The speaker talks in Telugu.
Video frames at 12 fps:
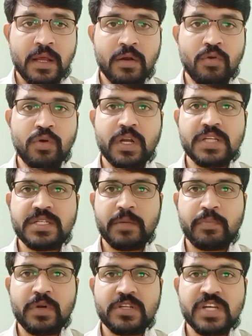నోటీస్
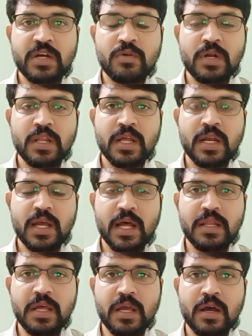ఎప్పుడు ఇచ్చారు అన్నదానికి
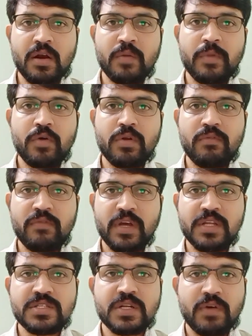అధికారులు మౌనం
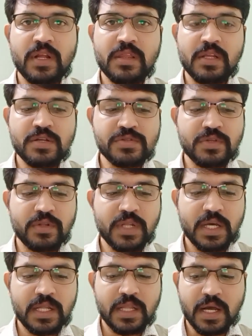వహించడం అనేది తెలుస్తోంది
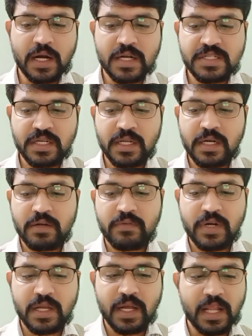అయితే అక్కడ
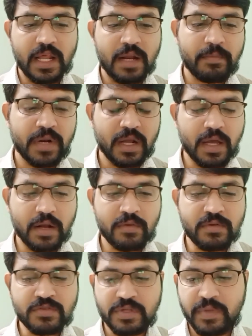జరిగినటువంటి కథనం ప్రకారం
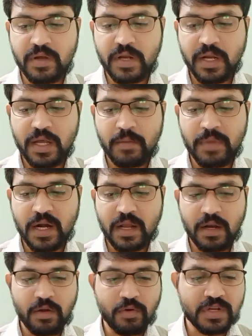సుబ్బహరి గారి
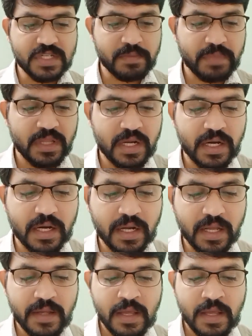మాటల్లో కూడా చెప్పింది ఏంటంటే